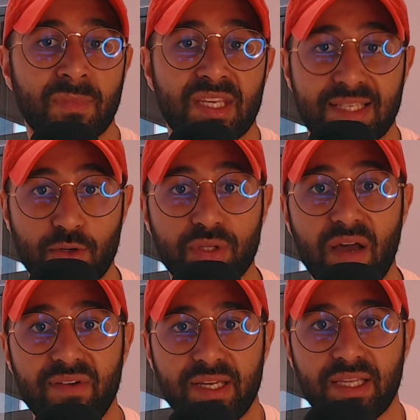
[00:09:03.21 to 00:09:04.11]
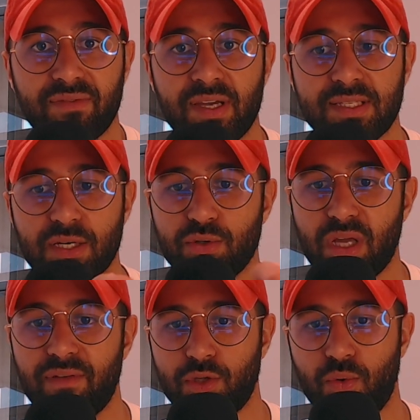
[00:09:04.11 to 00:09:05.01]
c'est que le travail a été fait, c'est que le
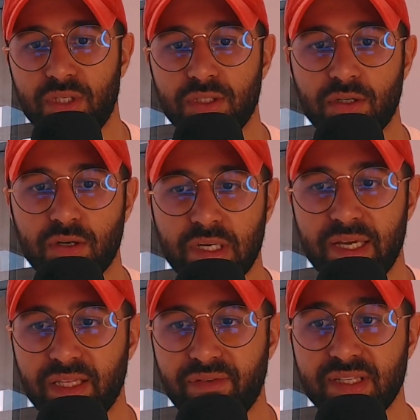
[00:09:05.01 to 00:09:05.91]
travail de Walid El a été fait,